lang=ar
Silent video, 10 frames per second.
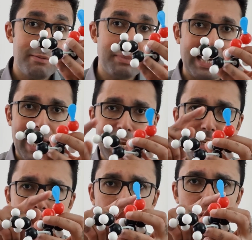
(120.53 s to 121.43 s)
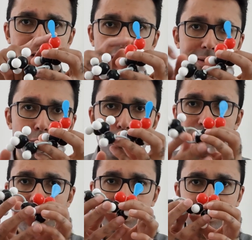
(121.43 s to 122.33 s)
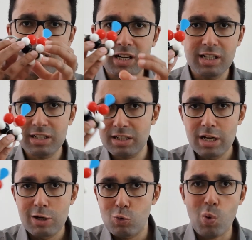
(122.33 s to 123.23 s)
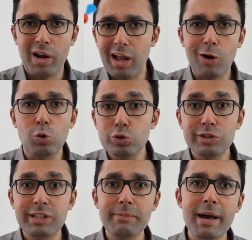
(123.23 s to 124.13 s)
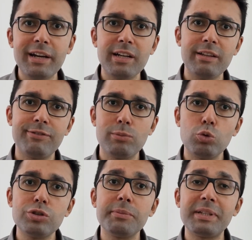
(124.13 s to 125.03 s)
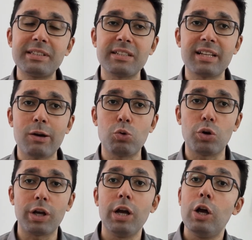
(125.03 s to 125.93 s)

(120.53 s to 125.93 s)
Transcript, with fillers: بيخلي الجزيء مستصار ولا قط بري في موسم التزاوج